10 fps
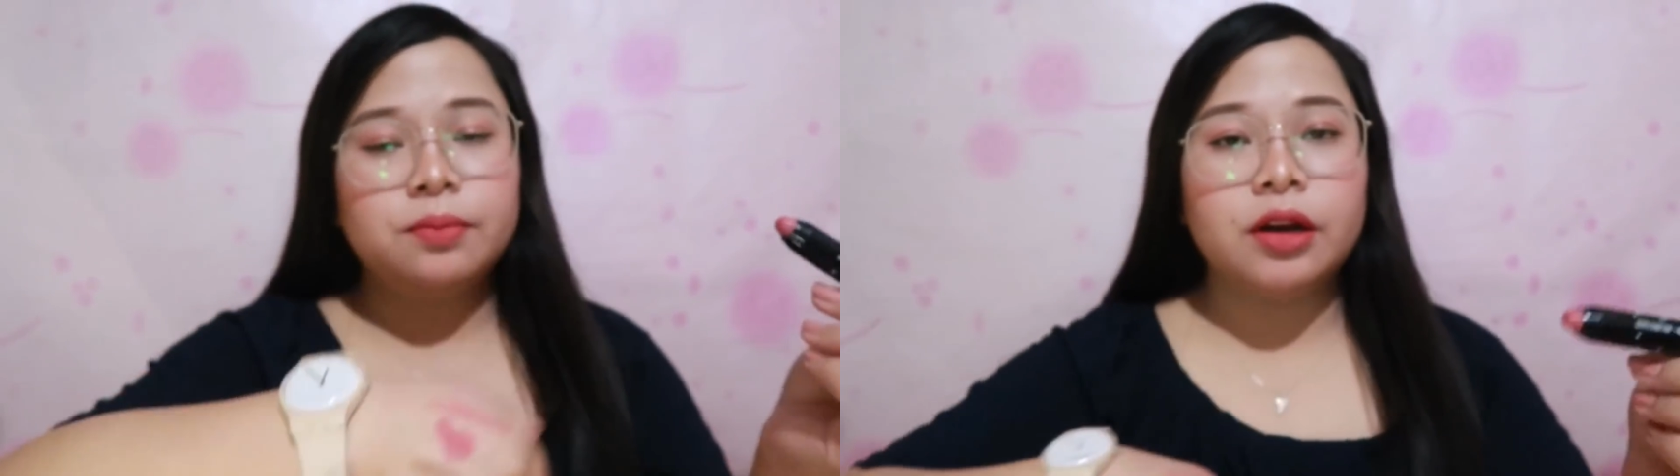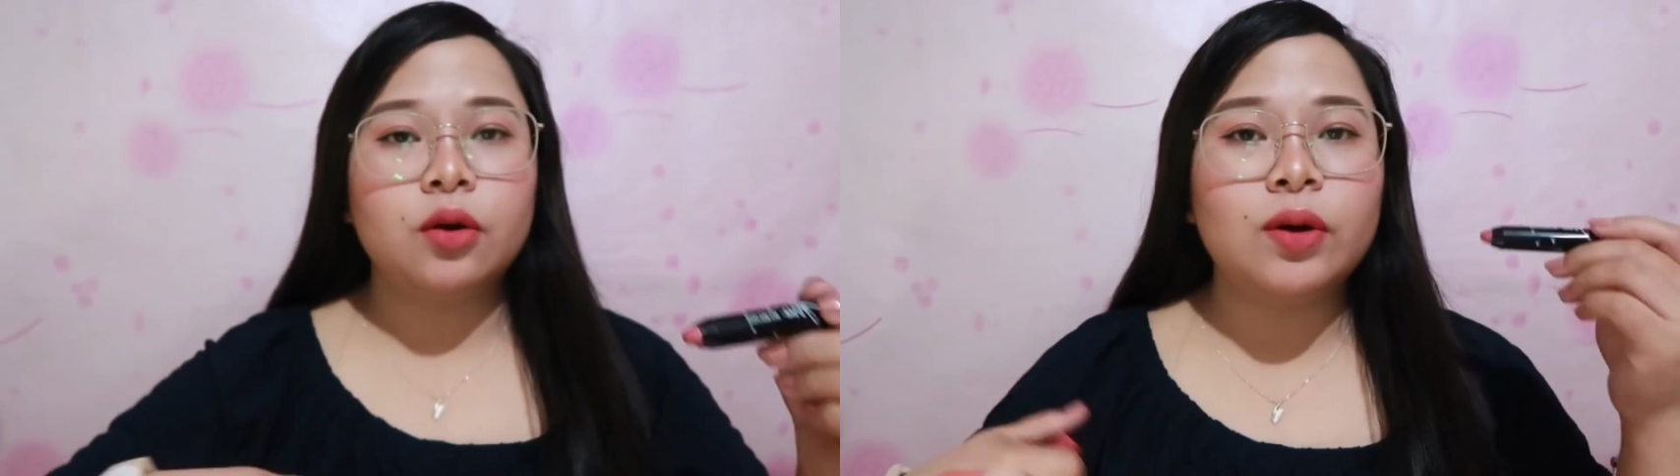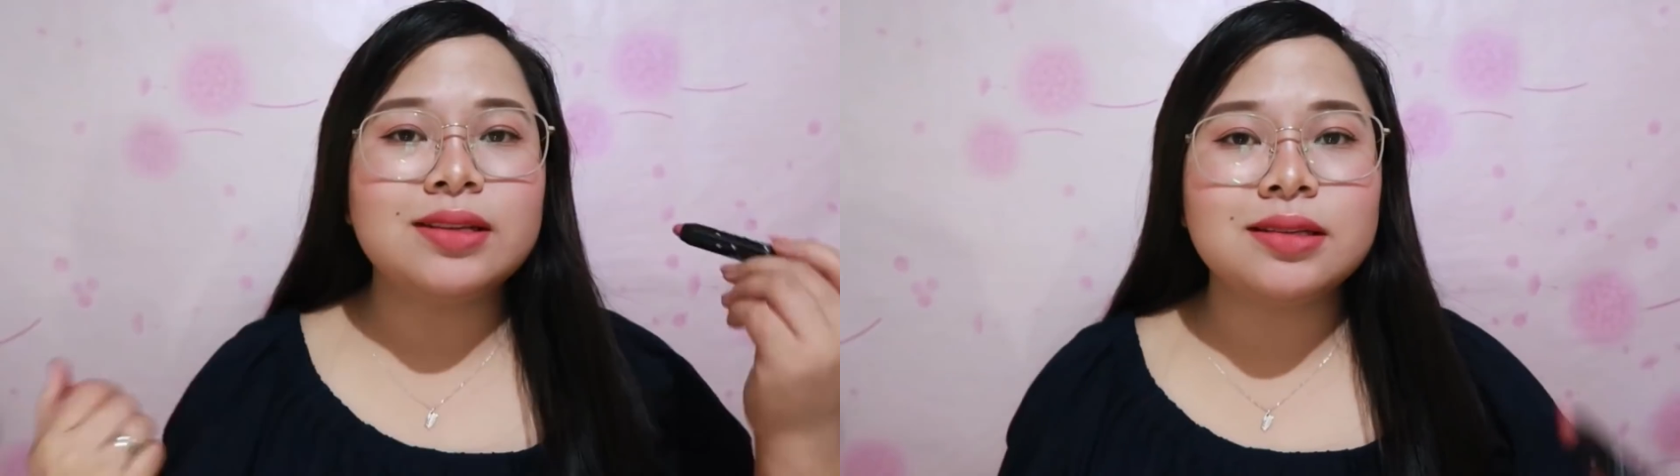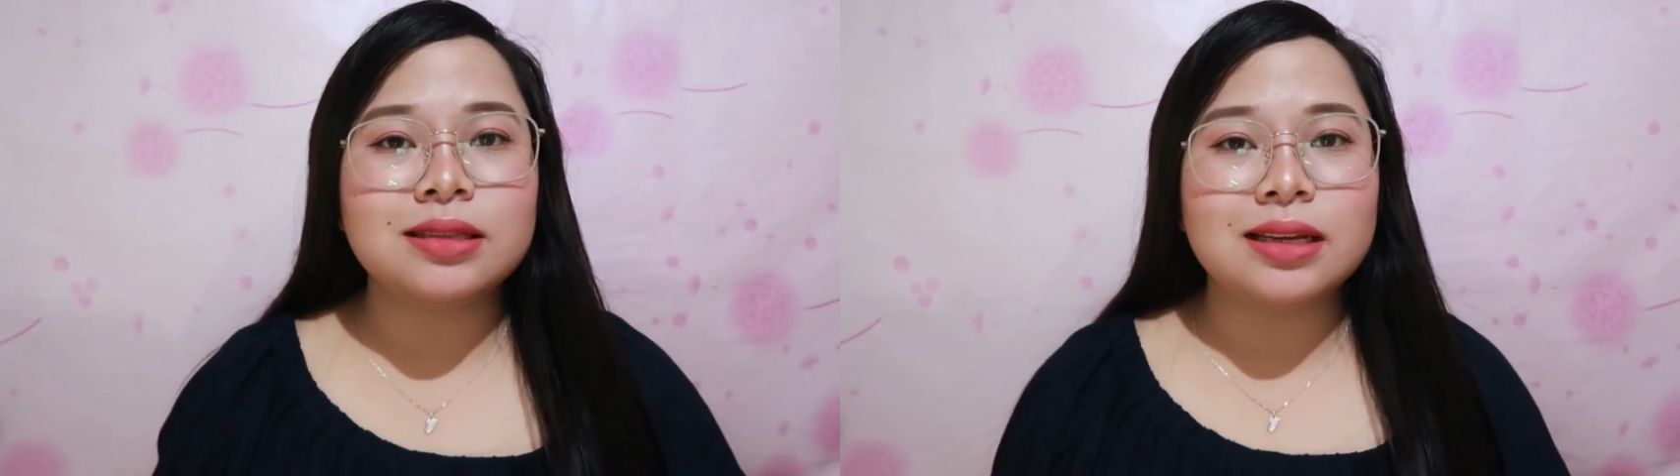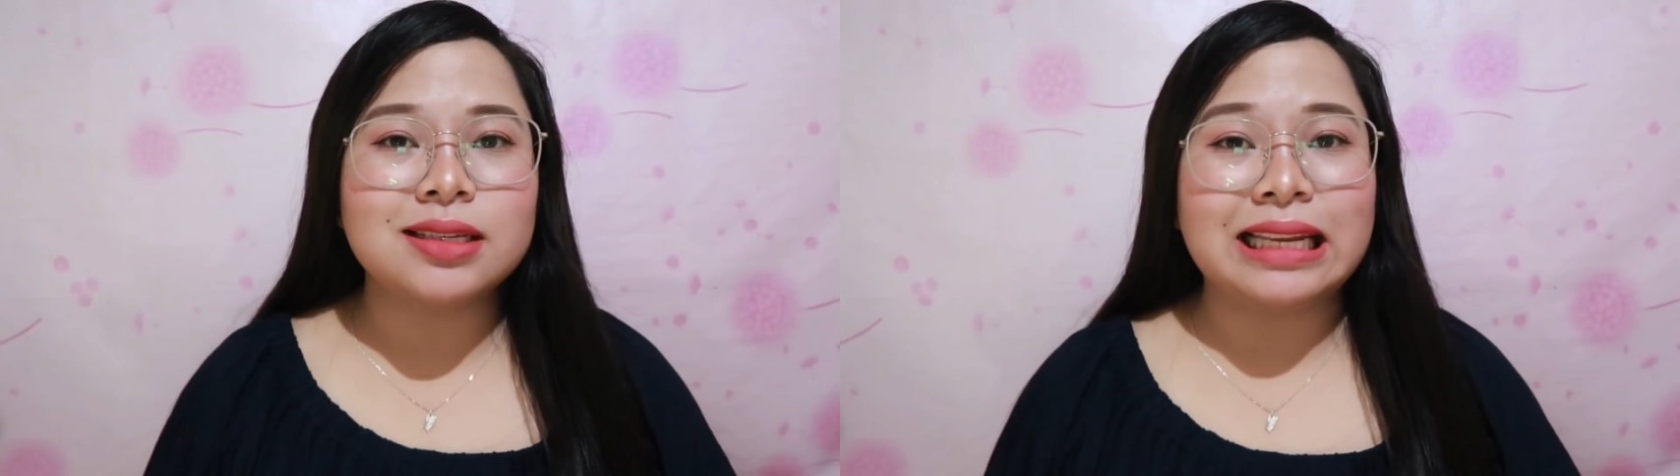Pero once
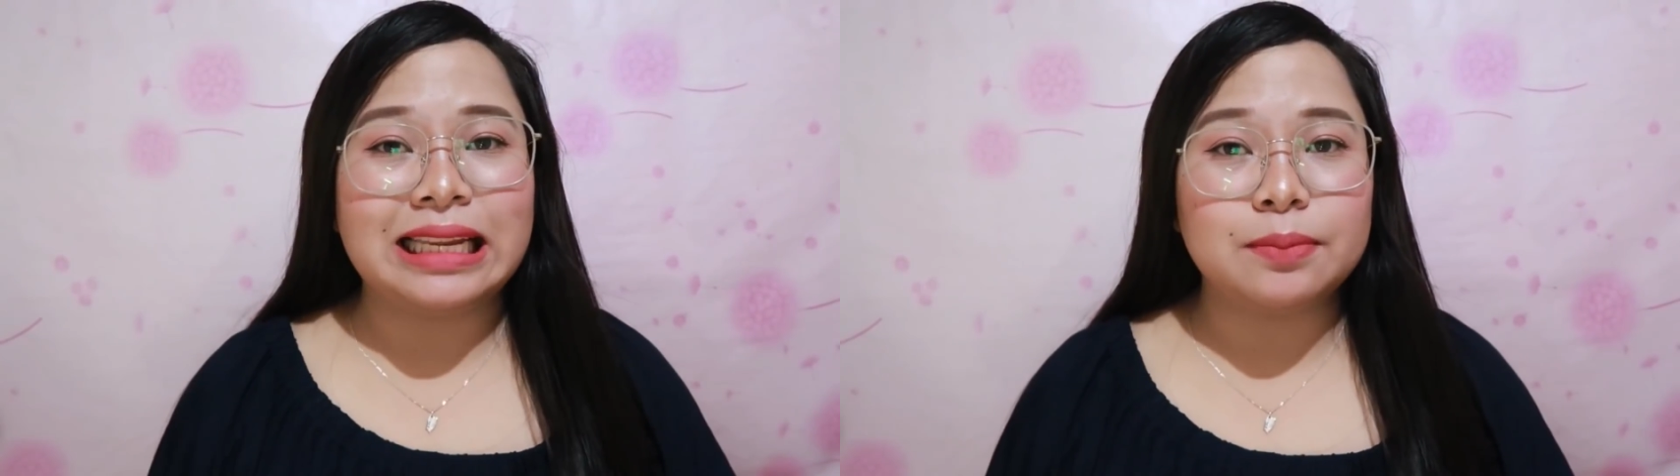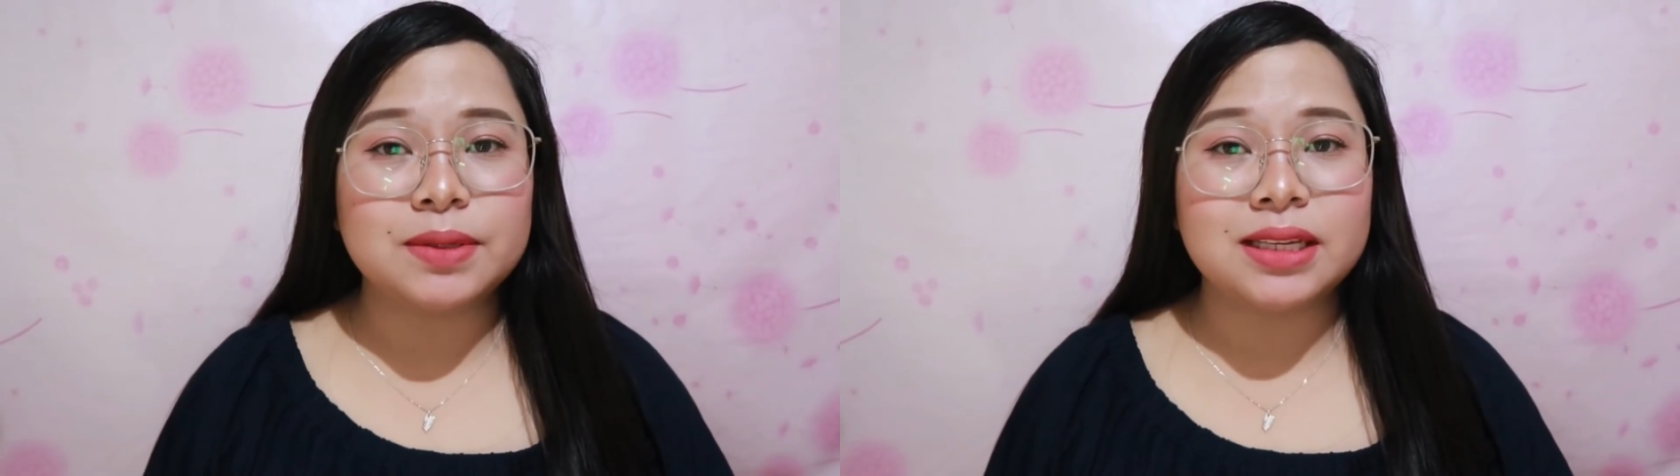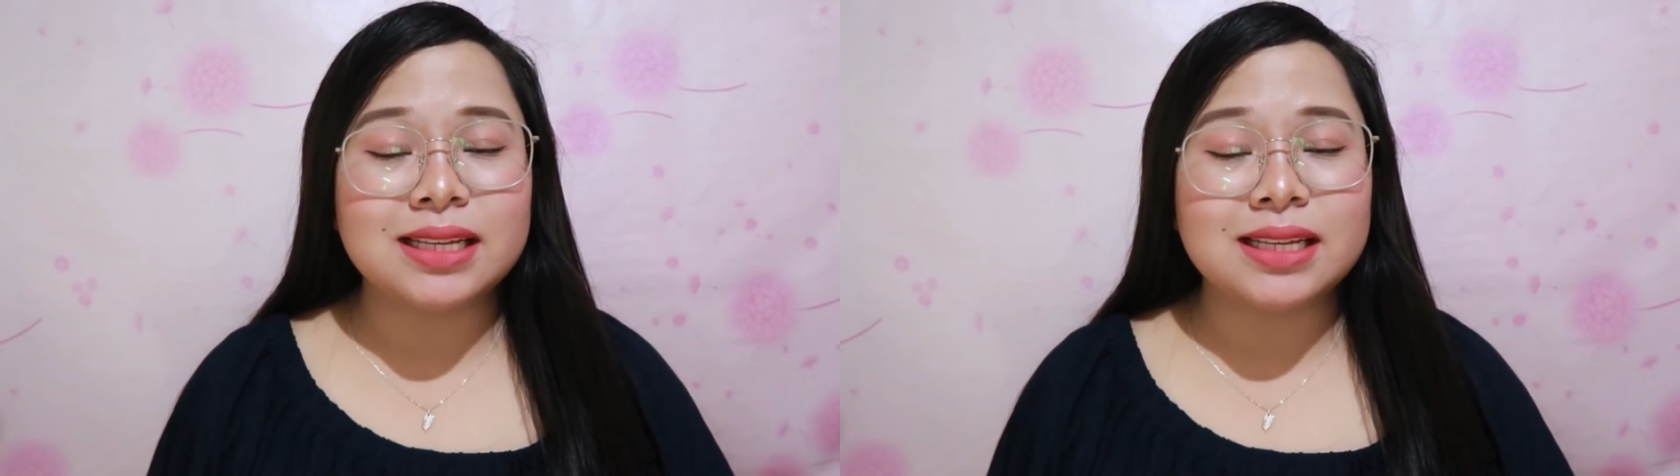na sa lips,